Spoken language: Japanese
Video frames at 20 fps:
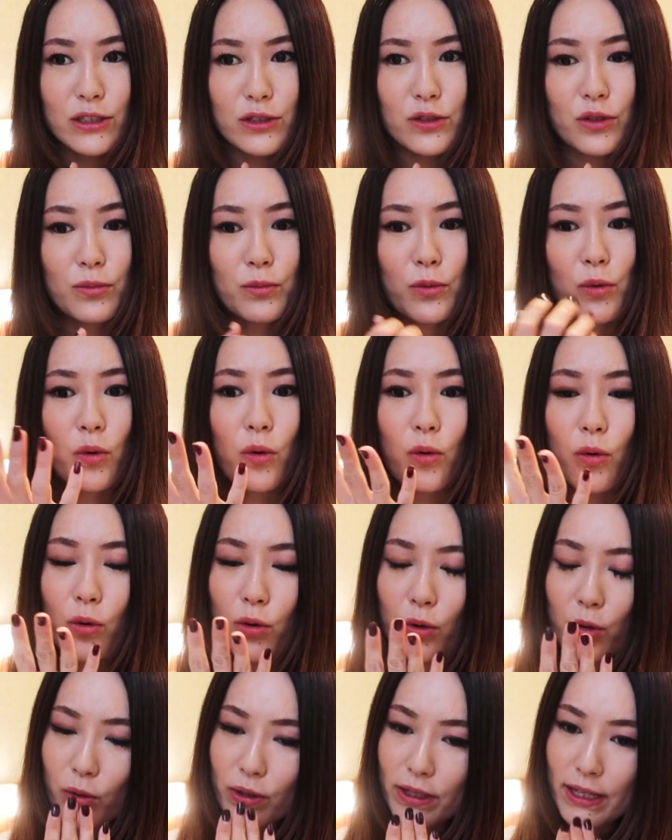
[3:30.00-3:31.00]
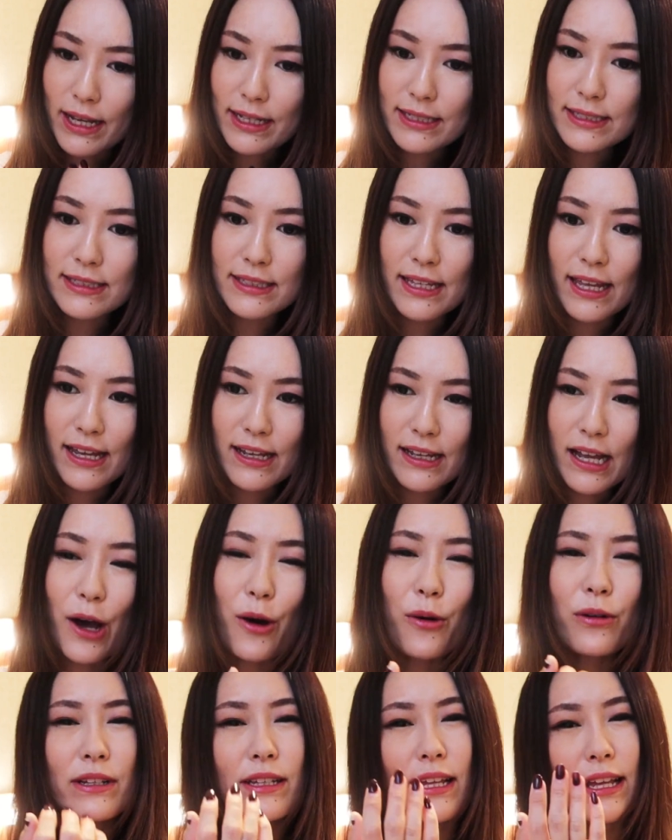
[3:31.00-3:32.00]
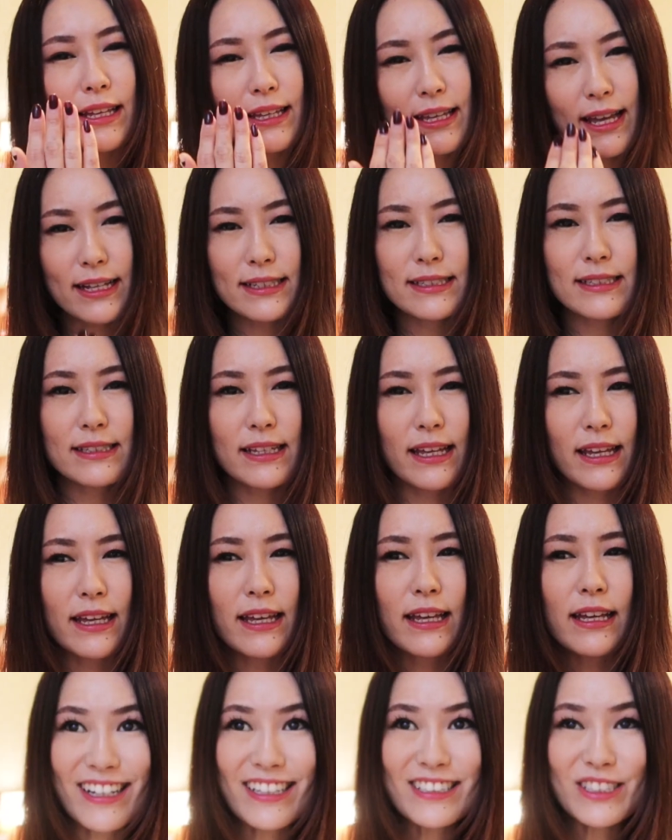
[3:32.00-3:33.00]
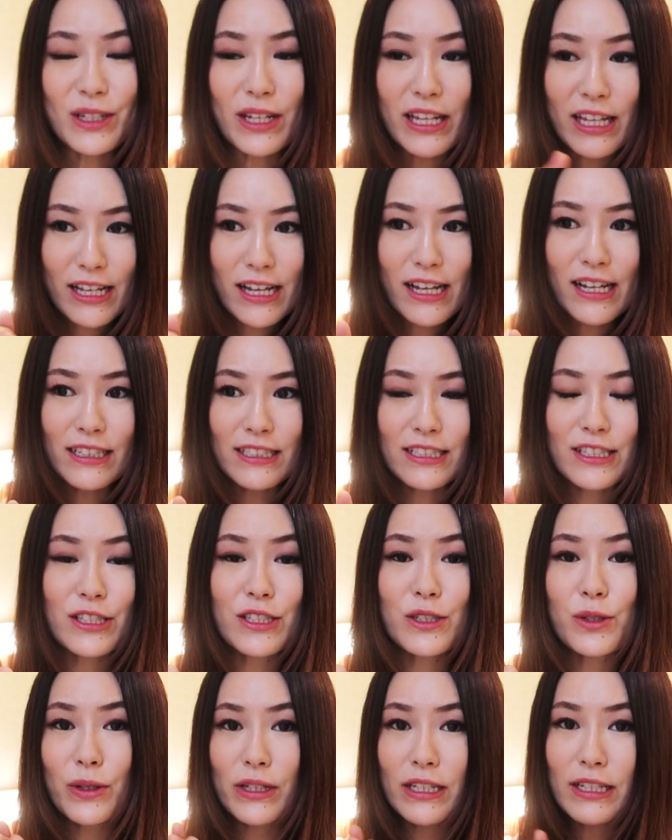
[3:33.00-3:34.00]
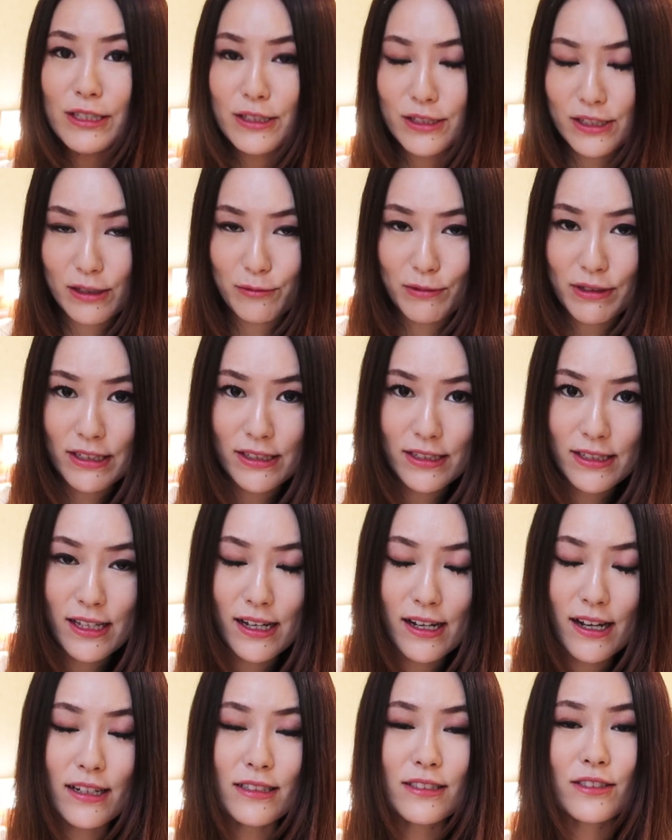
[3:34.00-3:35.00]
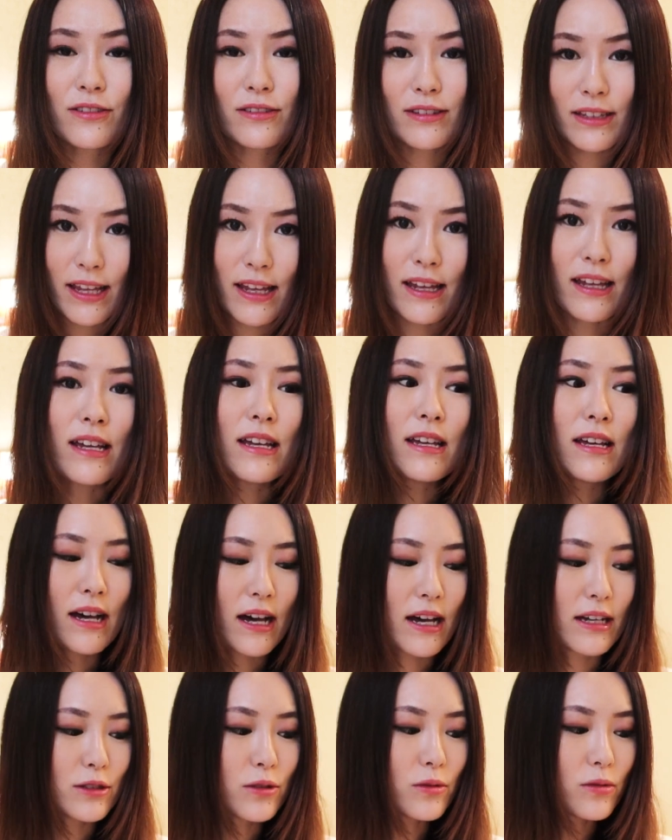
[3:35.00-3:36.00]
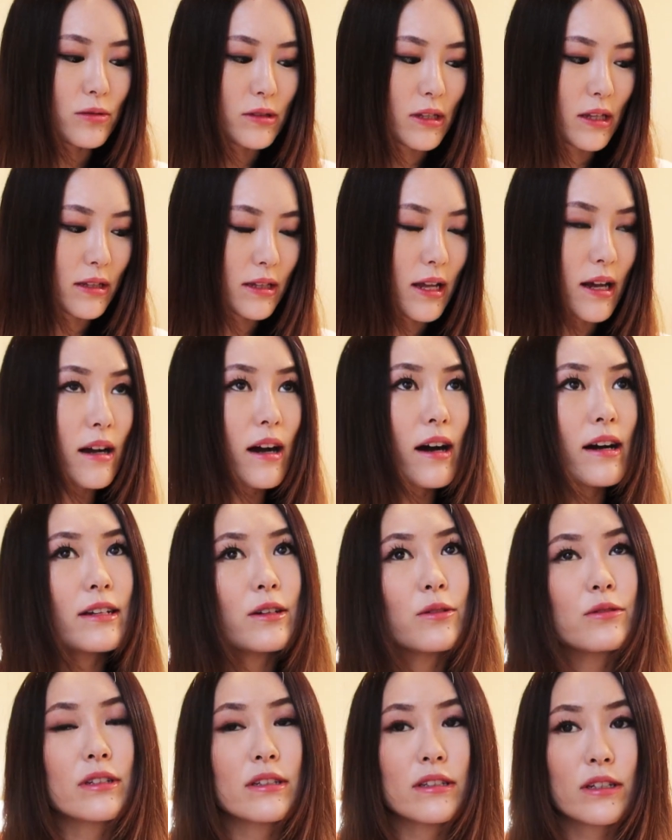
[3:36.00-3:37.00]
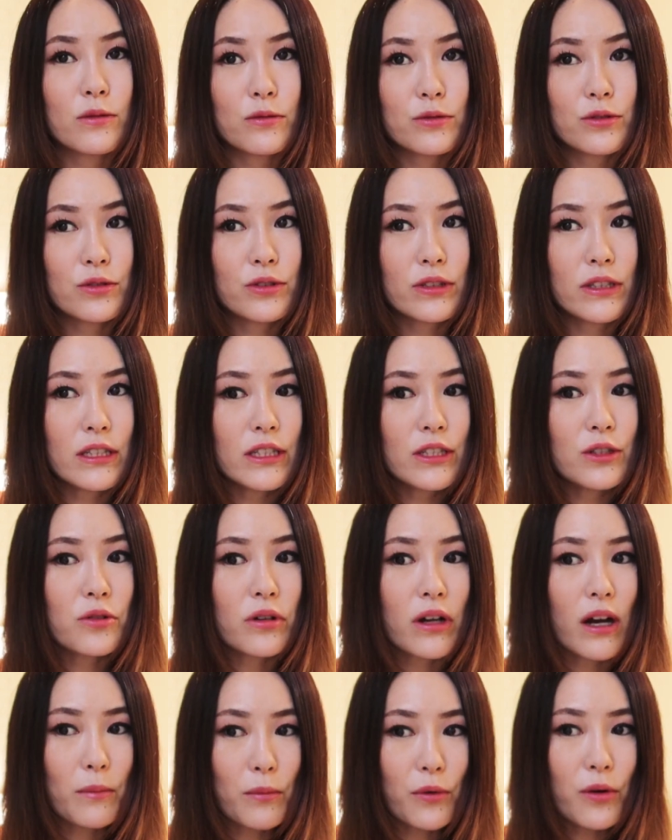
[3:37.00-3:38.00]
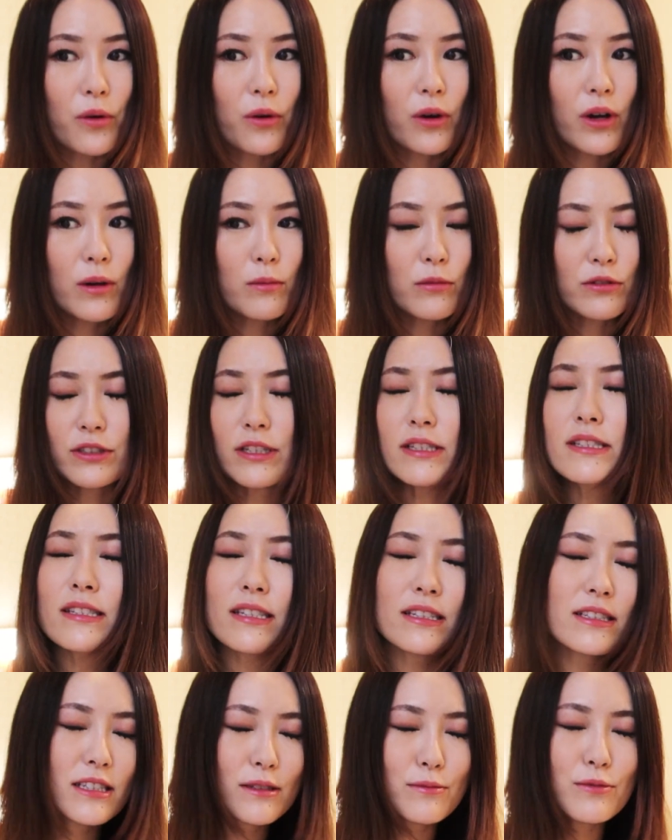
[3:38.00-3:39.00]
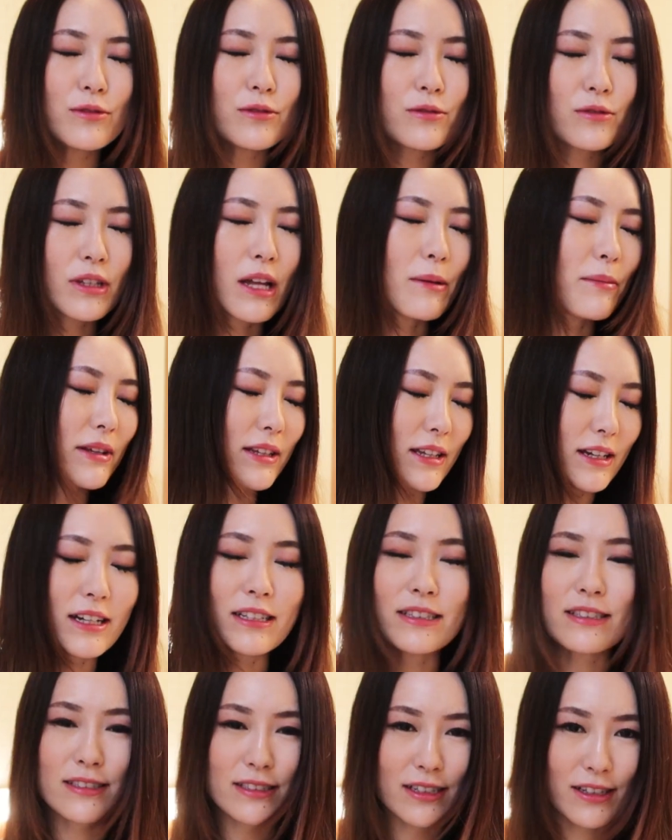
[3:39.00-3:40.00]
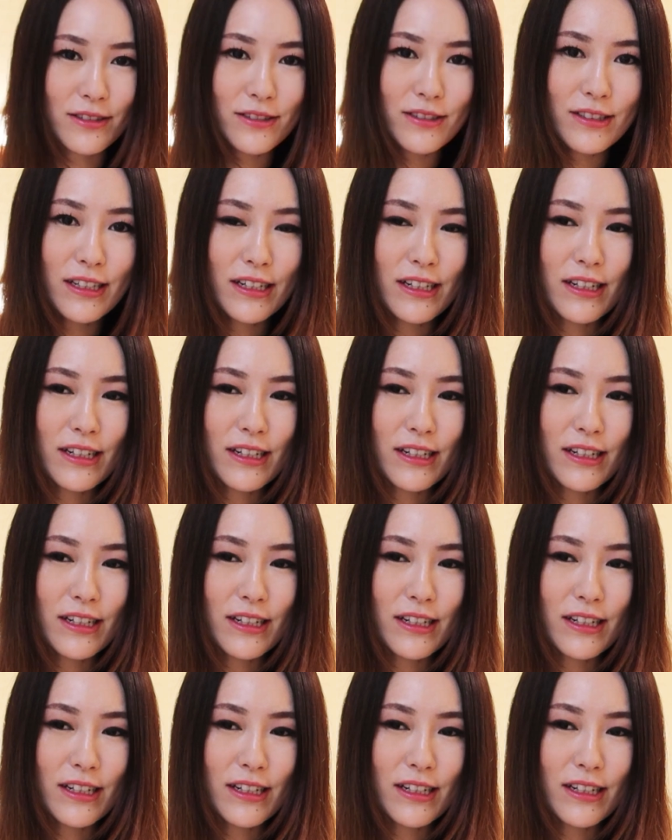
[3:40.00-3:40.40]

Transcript: そうもう心を癒して香りで癒してそれが質のいい睡眠につながるので、はい、ちょっとね高いお値段のするティーとかももう全然自分のために買っちゃう